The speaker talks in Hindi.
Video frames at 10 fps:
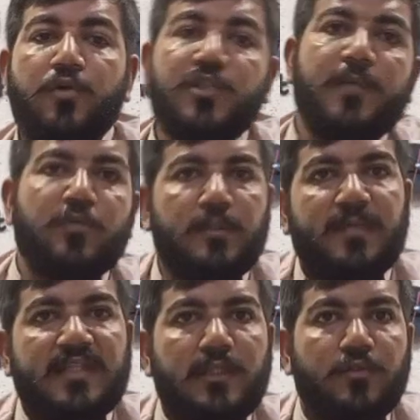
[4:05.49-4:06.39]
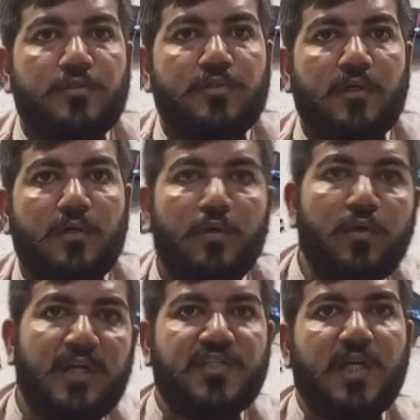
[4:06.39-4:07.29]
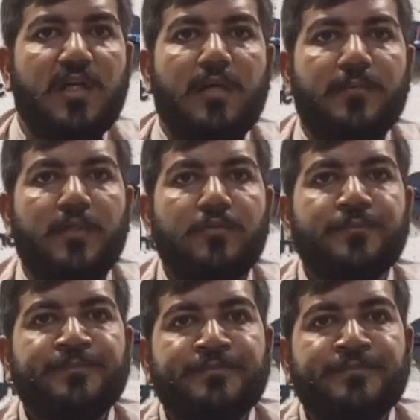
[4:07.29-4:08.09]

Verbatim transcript: उसके मुतबाद कुछ और अच्छा काम करूँ